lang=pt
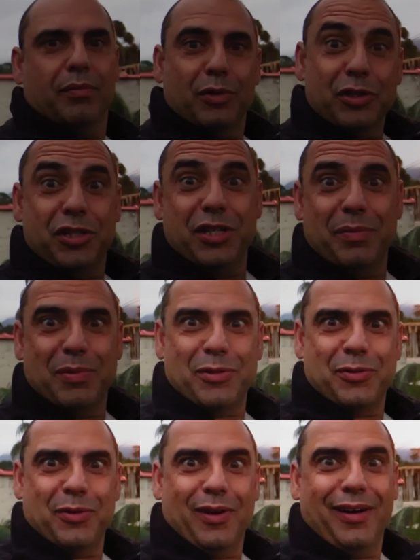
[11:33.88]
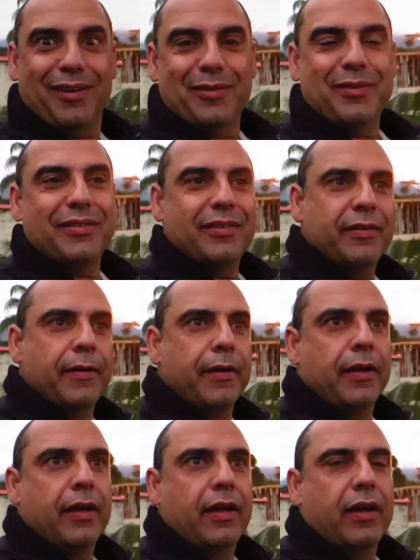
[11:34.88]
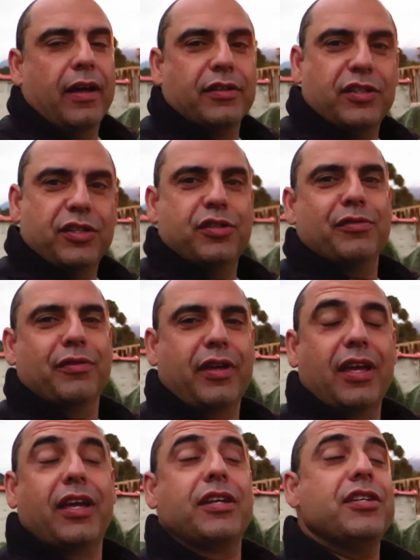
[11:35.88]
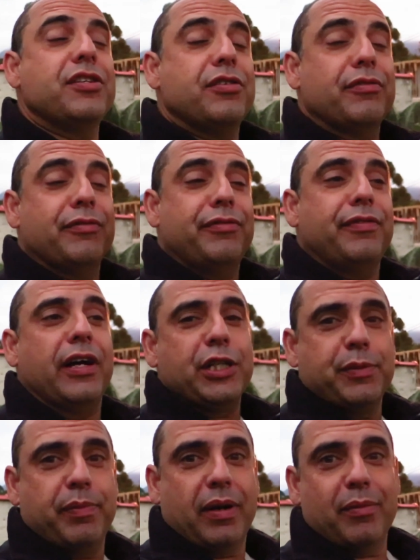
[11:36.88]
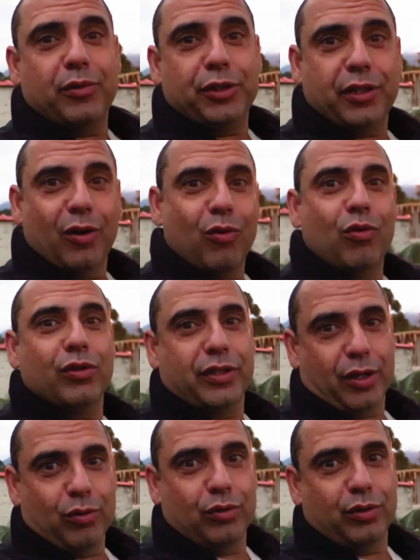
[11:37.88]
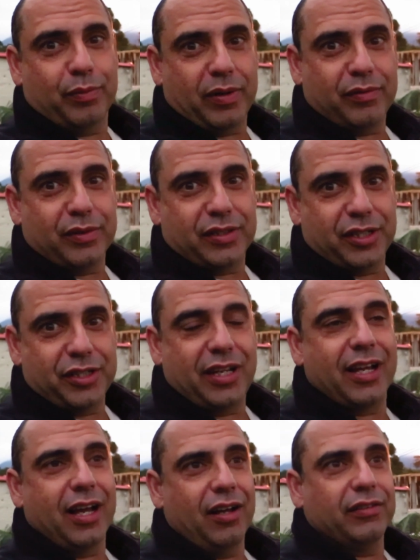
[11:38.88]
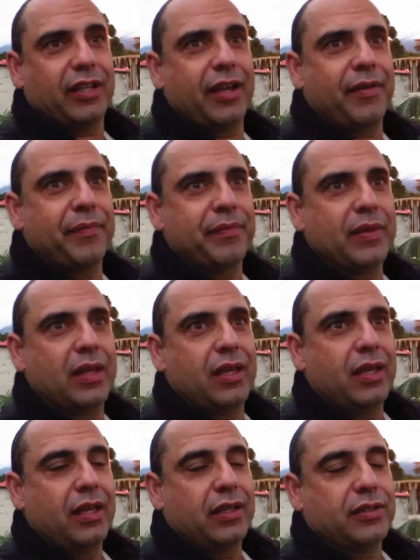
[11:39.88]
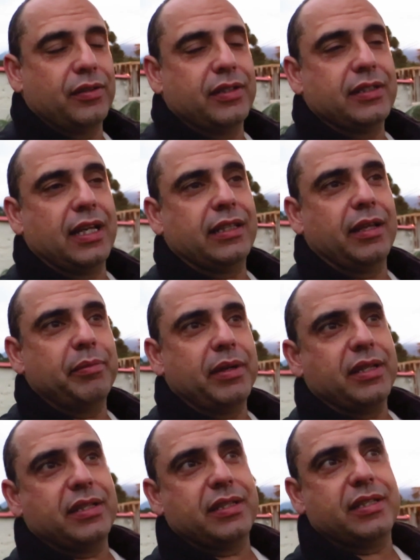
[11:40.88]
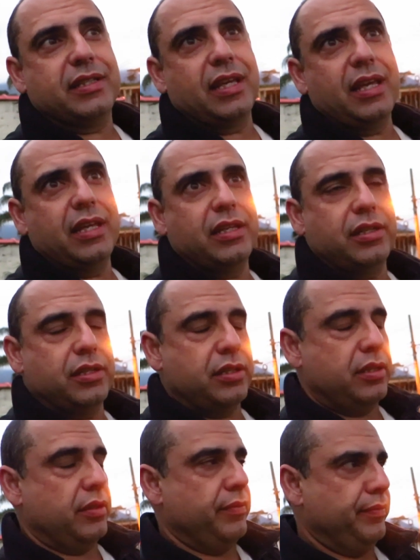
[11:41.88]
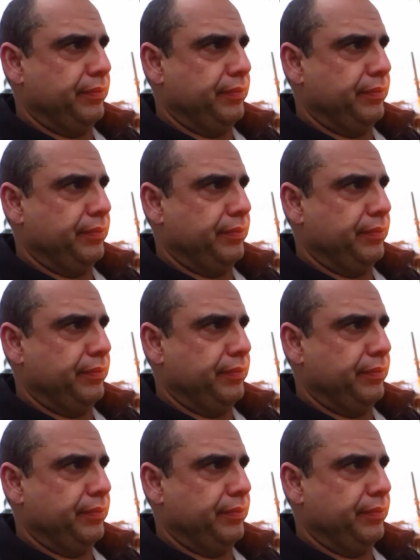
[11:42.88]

Bom dia, pessoal. A gente não que que a gente não faz para mostrar um conteúdo para vocês legal, né? São exatamente 6